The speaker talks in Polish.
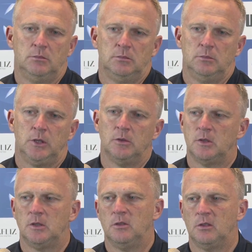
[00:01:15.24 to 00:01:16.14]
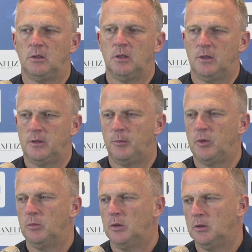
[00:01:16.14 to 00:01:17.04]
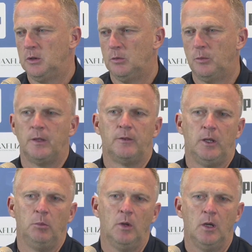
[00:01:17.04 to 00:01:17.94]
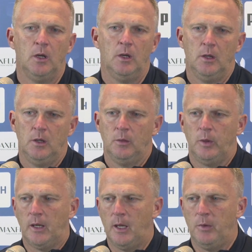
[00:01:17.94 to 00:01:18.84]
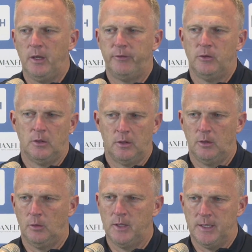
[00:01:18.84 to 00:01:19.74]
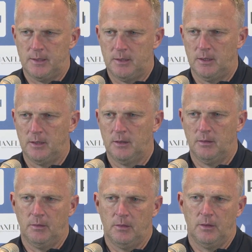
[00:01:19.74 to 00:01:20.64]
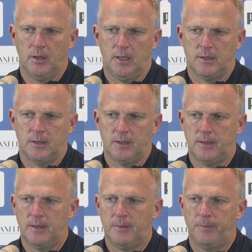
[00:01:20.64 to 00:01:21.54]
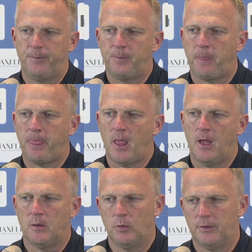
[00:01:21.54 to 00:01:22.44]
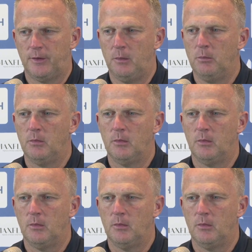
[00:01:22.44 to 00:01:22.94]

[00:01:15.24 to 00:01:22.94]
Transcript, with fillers: Porozmawiam z nim. To niedopuszczalne zachowanie. Jesteśmy jedną drużyną, każdy z nas ją tworzy. Um, as one team.